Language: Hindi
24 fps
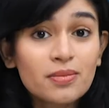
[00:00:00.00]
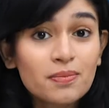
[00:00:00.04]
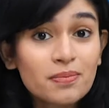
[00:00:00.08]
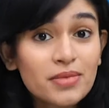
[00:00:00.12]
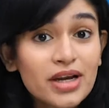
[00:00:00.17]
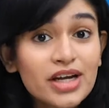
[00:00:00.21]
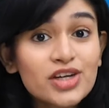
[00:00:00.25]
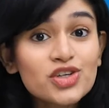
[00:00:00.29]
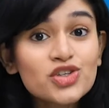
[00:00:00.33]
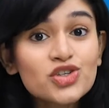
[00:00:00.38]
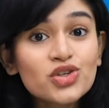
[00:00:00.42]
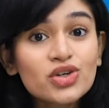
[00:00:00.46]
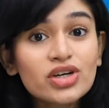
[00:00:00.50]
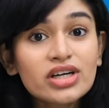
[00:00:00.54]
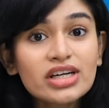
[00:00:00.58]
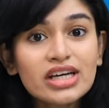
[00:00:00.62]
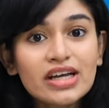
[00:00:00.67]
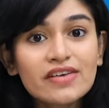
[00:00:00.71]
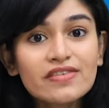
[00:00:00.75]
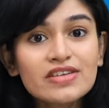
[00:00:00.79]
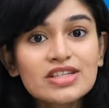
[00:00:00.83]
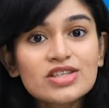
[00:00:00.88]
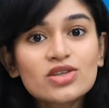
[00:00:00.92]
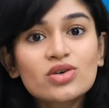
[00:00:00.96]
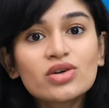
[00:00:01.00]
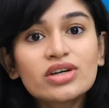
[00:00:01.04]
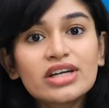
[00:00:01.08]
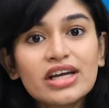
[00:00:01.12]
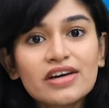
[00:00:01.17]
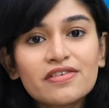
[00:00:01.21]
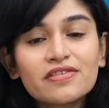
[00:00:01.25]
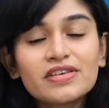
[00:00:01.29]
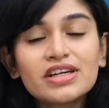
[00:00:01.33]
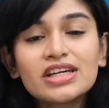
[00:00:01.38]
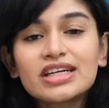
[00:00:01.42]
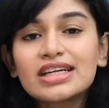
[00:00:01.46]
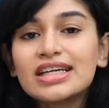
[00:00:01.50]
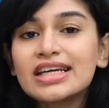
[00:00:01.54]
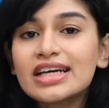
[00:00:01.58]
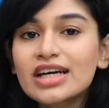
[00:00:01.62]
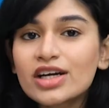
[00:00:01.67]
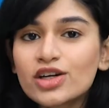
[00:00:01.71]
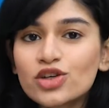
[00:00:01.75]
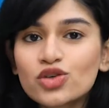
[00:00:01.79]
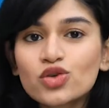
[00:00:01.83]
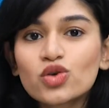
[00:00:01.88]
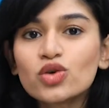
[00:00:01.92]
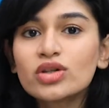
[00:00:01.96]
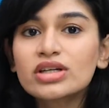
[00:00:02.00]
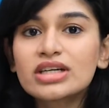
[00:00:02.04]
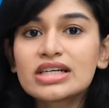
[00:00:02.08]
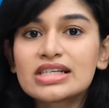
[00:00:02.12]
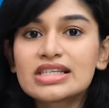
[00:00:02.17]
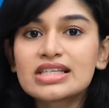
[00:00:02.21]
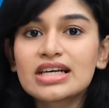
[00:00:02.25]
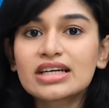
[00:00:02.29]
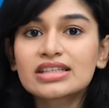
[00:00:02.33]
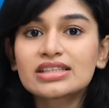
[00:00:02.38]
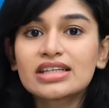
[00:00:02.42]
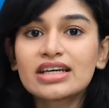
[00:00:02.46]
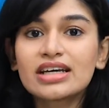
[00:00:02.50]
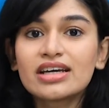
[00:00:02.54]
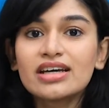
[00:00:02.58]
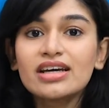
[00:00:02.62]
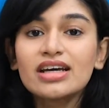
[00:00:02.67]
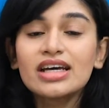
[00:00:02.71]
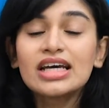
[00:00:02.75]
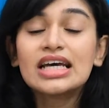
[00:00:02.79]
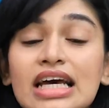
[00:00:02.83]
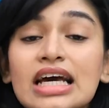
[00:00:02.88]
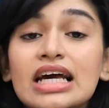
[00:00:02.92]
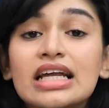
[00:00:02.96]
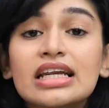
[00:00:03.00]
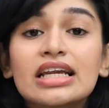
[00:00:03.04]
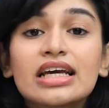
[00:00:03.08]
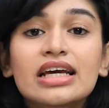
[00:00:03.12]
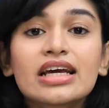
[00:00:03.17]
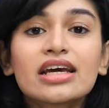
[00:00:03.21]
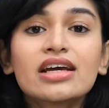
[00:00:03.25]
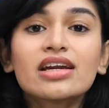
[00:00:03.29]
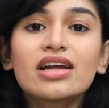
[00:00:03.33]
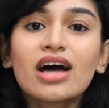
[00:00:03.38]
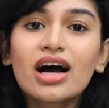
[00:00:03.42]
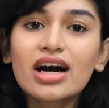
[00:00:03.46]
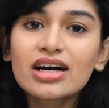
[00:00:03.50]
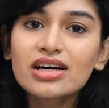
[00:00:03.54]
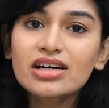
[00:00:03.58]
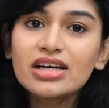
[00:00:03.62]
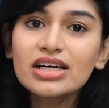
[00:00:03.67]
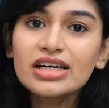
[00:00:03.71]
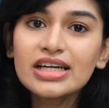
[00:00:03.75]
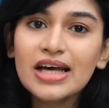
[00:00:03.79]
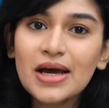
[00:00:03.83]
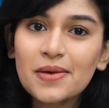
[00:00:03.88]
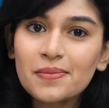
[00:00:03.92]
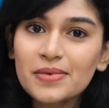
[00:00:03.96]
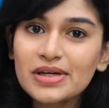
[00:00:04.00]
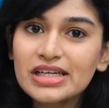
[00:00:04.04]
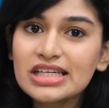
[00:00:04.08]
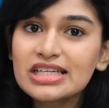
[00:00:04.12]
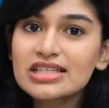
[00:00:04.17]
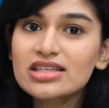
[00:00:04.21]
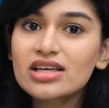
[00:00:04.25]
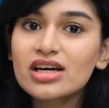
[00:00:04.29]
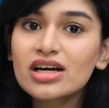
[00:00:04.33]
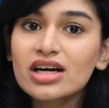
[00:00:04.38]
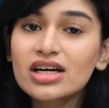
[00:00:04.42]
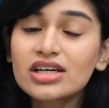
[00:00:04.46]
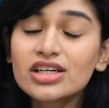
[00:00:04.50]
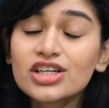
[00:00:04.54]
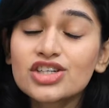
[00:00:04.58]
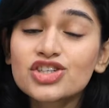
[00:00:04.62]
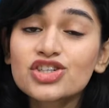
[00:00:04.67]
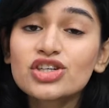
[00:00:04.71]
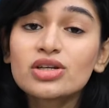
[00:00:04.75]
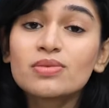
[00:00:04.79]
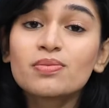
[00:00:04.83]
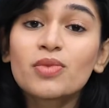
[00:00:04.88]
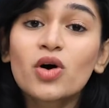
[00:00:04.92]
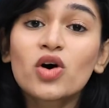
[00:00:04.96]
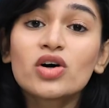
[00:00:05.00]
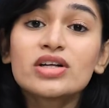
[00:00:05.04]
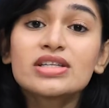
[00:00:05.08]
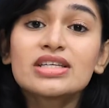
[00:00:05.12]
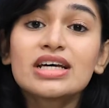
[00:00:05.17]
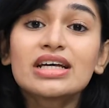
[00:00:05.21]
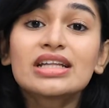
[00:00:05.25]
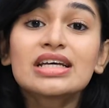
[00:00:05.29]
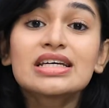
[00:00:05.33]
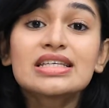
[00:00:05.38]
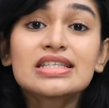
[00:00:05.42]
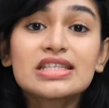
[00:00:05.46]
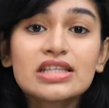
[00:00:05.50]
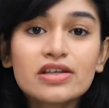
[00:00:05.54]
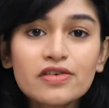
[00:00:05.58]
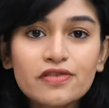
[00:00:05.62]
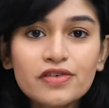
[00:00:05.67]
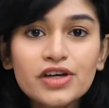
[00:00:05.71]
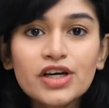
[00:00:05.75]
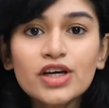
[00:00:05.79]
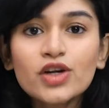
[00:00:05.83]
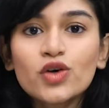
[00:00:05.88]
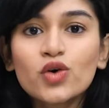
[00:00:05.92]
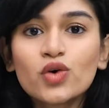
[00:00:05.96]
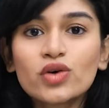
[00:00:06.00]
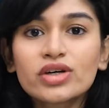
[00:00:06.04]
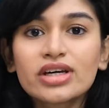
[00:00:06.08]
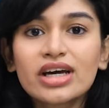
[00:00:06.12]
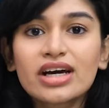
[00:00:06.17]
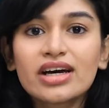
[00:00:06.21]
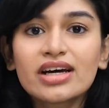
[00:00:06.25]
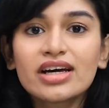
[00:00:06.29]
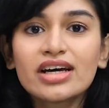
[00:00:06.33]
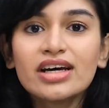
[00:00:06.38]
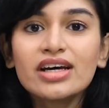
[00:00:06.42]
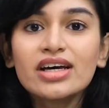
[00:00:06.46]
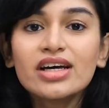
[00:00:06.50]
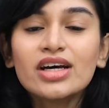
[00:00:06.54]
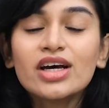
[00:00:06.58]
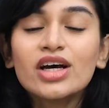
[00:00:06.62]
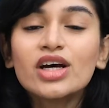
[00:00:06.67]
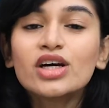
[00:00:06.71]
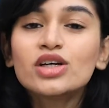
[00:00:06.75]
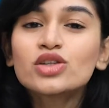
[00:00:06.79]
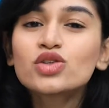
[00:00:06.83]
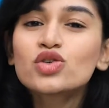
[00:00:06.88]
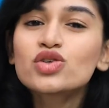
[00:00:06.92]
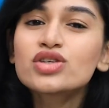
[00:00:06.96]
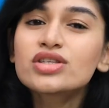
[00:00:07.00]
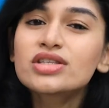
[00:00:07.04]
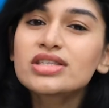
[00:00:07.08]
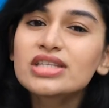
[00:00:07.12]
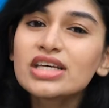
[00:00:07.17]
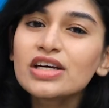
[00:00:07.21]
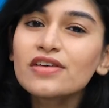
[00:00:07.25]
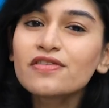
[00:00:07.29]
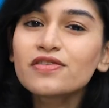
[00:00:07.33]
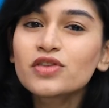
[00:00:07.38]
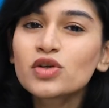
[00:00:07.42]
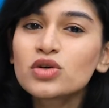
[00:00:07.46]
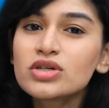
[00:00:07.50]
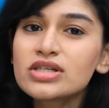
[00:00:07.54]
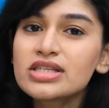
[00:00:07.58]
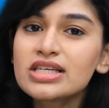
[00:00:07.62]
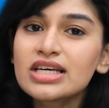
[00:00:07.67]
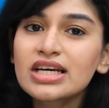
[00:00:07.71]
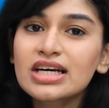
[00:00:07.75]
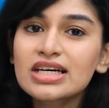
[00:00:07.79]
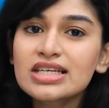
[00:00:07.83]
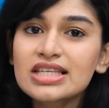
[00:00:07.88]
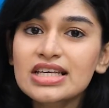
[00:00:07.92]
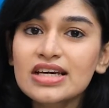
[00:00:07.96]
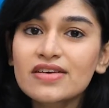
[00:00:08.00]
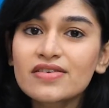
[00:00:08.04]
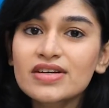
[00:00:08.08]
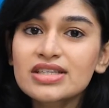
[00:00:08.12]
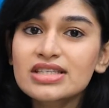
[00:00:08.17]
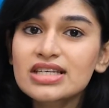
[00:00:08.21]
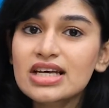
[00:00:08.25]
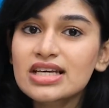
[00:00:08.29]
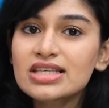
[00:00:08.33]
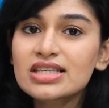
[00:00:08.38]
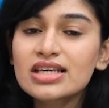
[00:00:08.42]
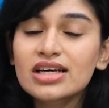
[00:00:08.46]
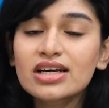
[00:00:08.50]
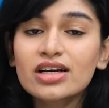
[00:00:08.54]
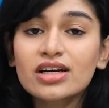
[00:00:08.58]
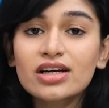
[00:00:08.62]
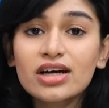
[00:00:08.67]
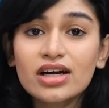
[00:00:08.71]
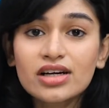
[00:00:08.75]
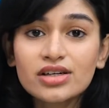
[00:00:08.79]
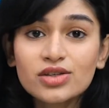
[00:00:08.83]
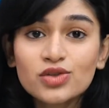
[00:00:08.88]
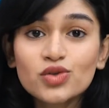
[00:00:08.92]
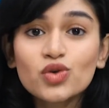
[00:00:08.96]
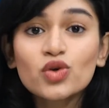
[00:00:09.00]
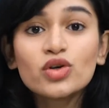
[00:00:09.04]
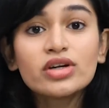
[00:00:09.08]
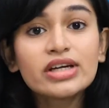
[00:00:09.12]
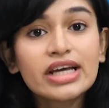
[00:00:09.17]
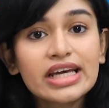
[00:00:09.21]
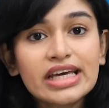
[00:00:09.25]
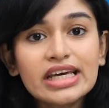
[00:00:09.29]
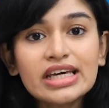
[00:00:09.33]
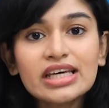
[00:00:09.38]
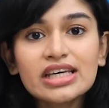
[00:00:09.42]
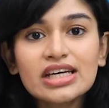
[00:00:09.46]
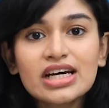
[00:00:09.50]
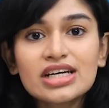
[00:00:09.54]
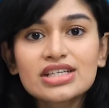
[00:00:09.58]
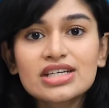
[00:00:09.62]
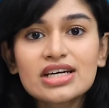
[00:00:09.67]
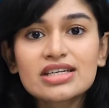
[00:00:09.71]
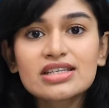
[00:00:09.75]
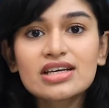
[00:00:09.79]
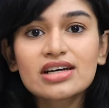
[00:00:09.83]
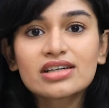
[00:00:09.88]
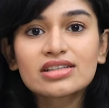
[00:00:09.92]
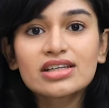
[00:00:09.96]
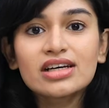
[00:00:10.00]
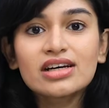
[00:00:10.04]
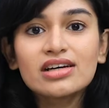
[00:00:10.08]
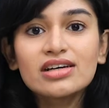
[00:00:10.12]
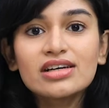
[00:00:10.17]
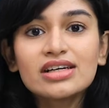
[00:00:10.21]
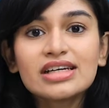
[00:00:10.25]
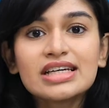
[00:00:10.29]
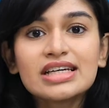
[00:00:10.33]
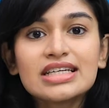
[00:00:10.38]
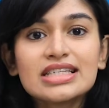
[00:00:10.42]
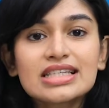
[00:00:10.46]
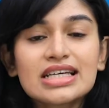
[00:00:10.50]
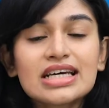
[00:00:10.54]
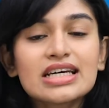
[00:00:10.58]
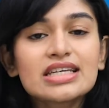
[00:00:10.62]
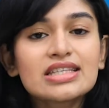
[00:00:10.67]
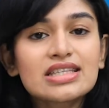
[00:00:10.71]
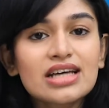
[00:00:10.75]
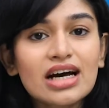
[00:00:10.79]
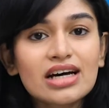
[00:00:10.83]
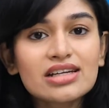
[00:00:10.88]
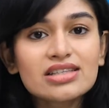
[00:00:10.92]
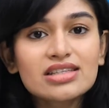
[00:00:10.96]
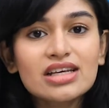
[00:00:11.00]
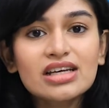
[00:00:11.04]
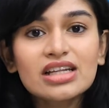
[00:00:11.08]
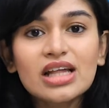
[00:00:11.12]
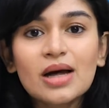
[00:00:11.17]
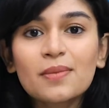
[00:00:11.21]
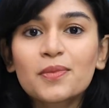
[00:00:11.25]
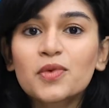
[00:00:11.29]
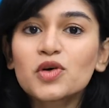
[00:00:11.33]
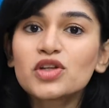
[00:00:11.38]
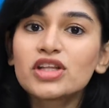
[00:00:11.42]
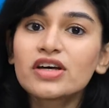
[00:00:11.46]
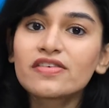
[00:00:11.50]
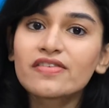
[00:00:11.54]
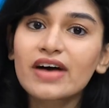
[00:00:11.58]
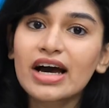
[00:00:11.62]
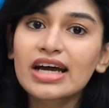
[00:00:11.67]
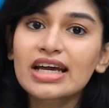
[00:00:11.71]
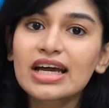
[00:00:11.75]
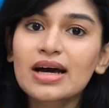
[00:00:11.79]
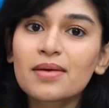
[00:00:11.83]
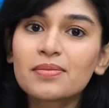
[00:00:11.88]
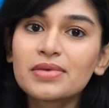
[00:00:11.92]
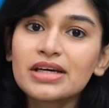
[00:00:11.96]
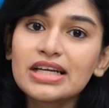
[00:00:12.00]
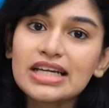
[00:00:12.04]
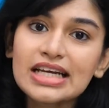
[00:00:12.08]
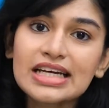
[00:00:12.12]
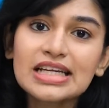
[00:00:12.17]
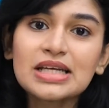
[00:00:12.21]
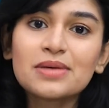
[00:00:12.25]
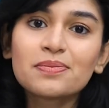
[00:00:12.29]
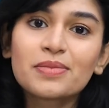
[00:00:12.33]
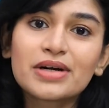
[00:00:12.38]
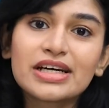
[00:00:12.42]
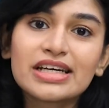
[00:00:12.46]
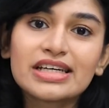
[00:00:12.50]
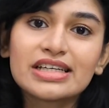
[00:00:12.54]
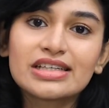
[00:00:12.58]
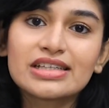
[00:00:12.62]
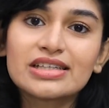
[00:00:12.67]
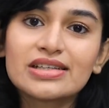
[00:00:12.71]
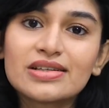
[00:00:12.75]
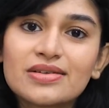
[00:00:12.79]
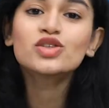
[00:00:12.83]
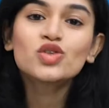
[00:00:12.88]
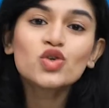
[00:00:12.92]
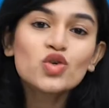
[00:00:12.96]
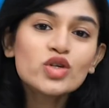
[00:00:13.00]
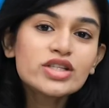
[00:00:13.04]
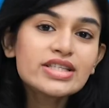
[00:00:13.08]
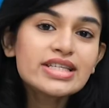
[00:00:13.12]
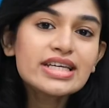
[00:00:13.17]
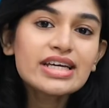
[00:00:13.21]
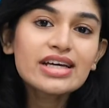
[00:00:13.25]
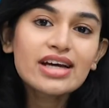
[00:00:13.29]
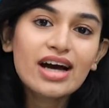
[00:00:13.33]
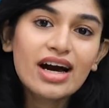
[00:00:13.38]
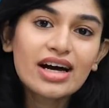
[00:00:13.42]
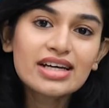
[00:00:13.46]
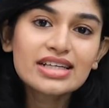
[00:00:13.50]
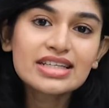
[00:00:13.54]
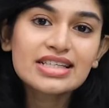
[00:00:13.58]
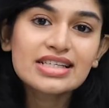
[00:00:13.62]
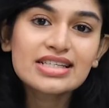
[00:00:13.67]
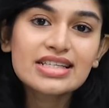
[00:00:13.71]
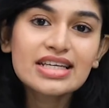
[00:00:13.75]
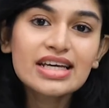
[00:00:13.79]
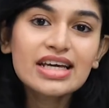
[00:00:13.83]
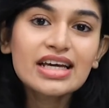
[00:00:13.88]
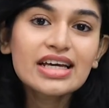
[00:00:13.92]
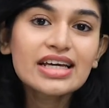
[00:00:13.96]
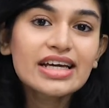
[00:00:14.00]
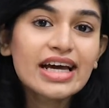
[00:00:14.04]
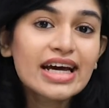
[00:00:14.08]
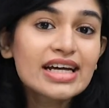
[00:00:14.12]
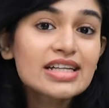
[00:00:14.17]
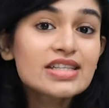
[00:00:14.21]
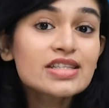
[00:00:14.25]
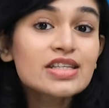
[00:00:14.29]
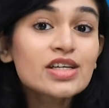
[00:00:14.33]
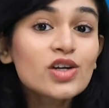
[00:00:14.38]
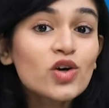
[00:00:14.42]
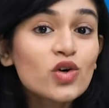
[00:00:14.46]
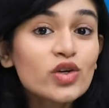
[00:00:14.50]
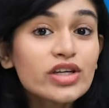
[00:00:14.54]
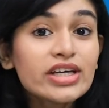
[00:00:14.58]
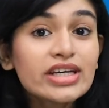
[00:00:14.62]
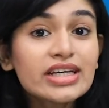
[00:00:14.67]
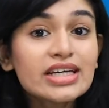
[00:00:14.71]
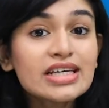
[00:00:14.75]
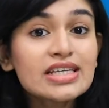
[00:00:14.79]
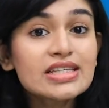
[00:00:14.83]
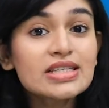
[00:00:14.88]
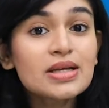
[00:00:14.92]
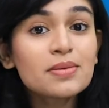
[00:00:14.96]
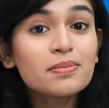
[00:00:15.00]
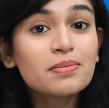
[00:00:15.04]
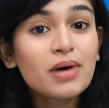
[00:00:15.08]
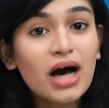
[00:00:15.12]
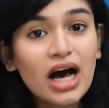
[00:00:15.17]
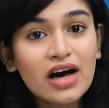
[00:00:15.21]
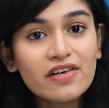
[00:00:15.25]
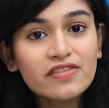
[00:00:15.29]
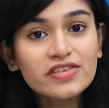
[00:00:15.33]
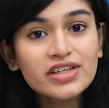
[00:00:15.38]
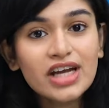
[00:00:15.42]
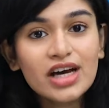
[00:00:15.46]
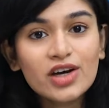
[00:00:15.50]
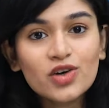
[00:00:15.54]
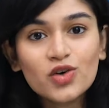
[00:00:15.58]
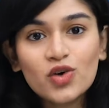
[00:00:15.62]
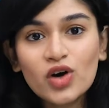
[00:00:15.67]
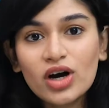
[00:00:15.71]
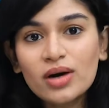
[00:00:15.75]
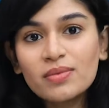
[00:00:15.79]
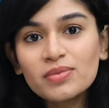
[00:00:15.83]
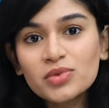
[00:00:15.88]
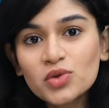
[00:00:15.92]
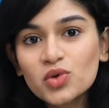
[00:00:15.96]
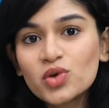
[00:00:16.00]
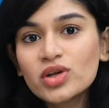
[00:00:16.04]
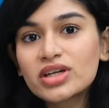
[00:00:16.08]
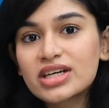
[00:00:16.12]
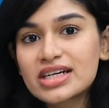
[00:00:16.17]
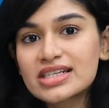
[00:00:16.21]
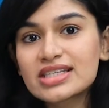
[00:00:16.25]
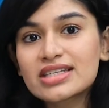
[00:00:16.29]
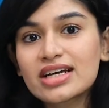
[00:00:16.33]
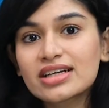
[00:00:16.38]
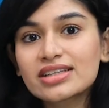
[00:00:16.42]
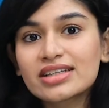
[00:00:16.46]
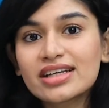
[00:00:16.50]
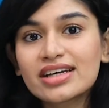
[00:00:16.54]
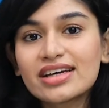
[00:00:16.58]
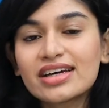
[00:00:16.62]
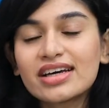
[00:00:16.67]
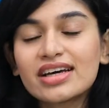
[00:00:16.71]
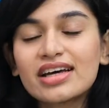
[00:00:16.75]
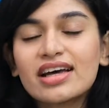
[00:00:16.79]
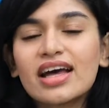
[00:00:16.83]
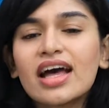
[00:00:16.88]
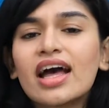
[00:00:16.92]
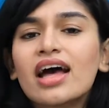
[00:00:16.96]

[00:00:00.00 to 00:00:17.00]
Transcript: ब्लड शुगर लेवल्स को डेफिनेटली कंट्रोल कर सकते हैं लेकिन अगर डायबिटीज़ का कंडीशन बहुत ज़्यादा सिवियर हो गया है तो सिर्फ तुलसी का सेवन से इसे कंट्रोल नहीं किया जा सकता इसके साथ साथ आपको दवाइयाँ भी लेनी पड़ेगी तुलसी खाने से कैंसर होने की संभावना को हम दूर कर सकते हैं